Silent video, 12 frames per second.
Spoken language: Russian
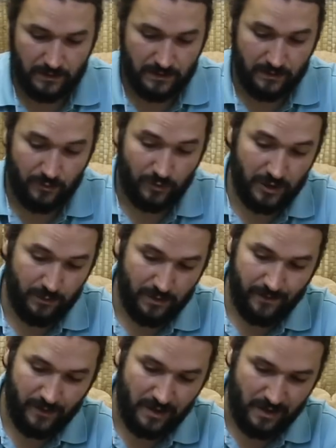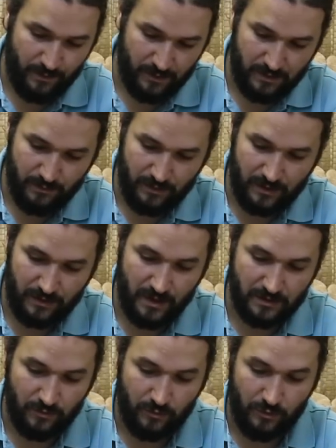с другими элементами
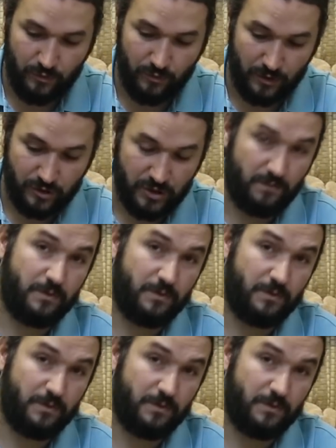китайской культуры чай